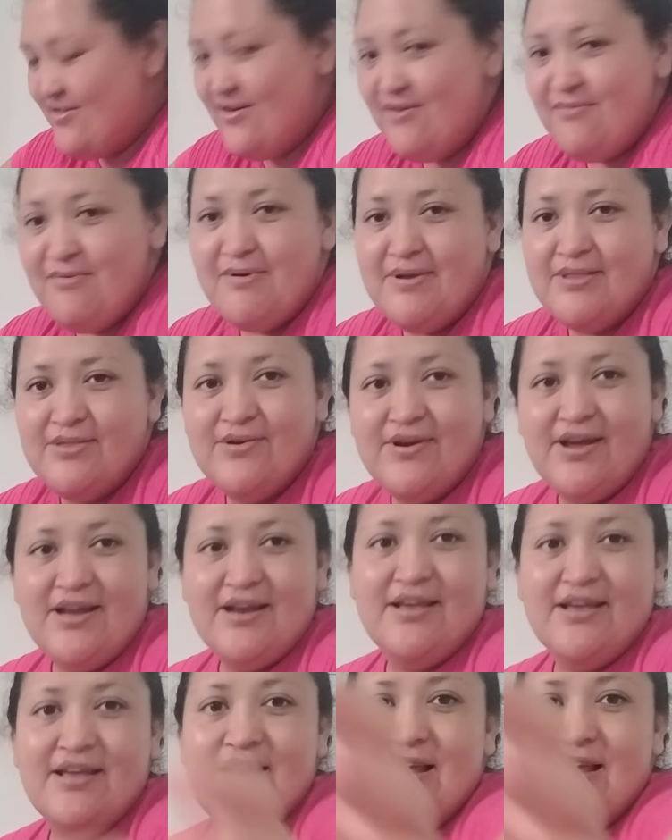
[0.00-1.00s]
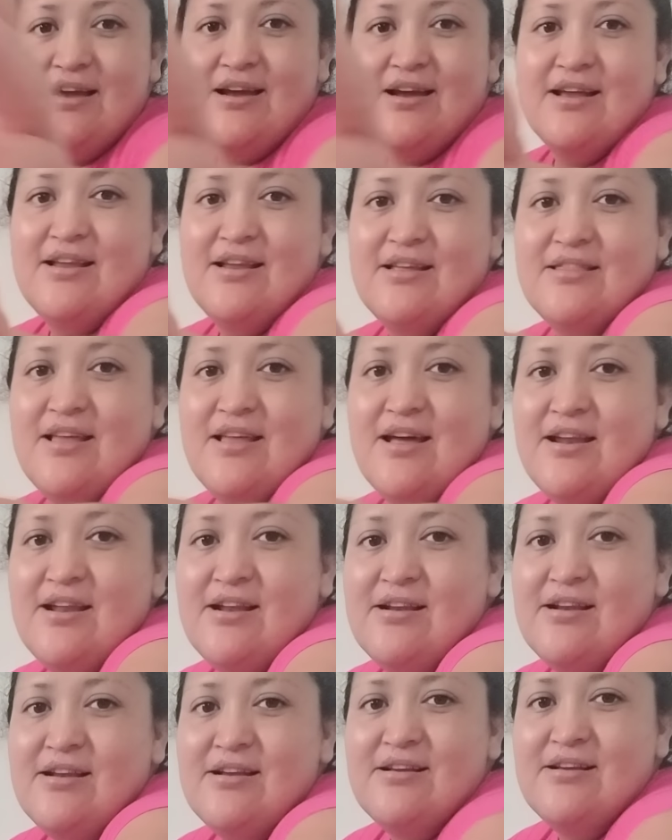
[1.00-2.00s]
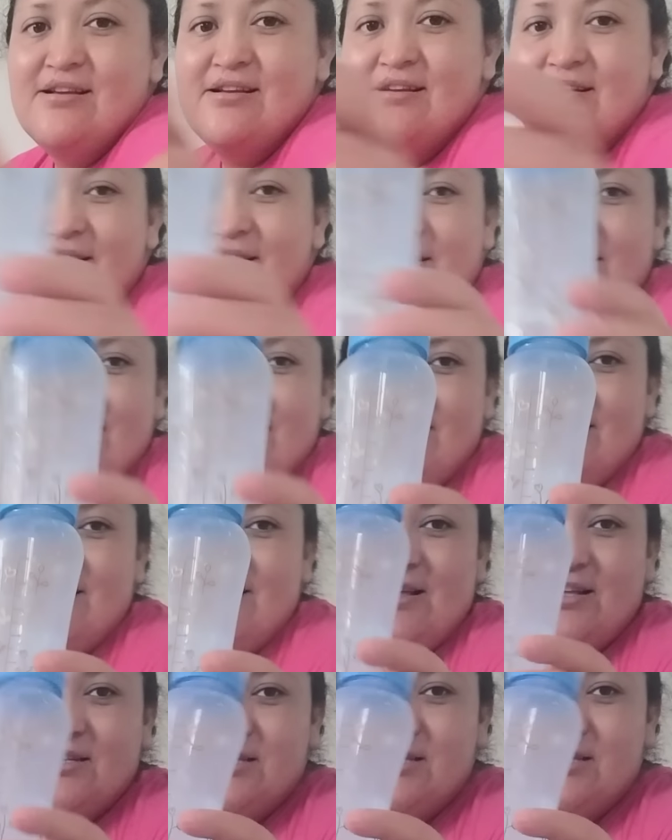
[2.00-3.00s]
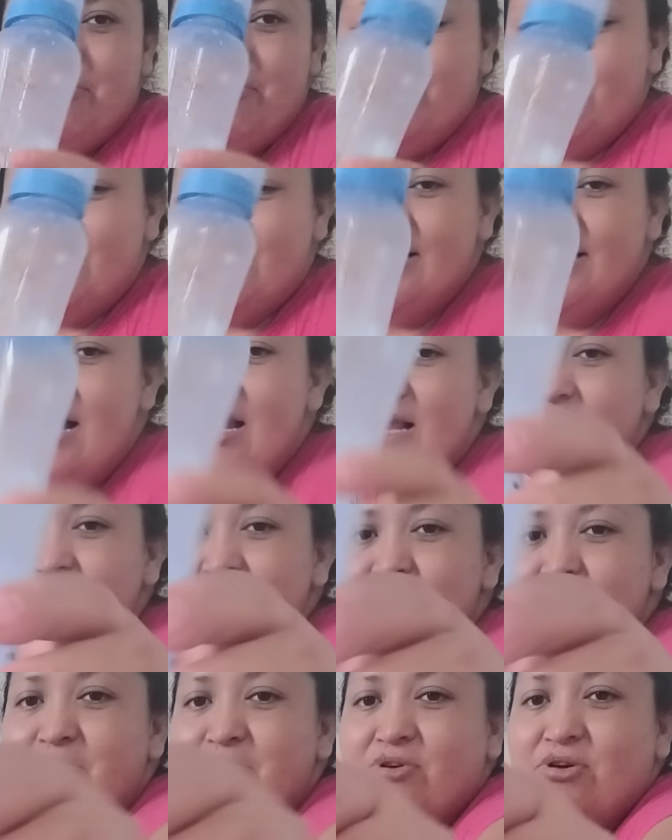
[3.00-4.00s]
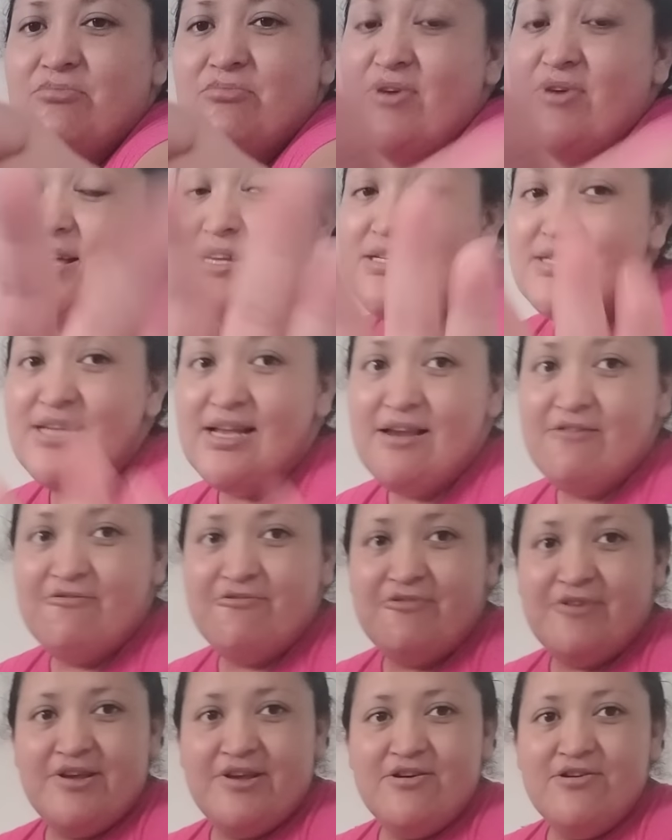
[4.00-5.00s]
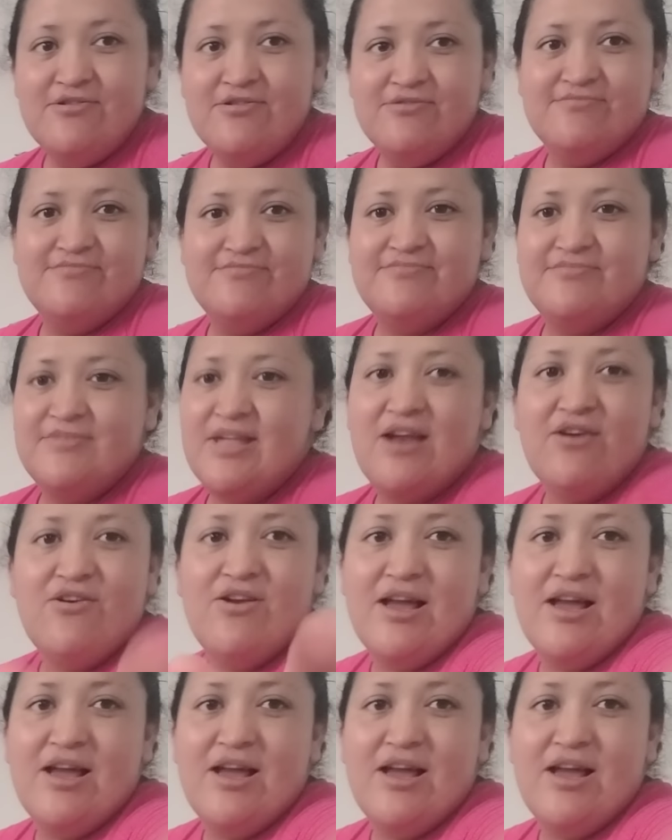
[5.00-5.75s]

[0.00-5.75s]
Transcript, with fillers: me va a tocar que a calentar el, esta poquita leche porque como ya se le enfrío, ya no la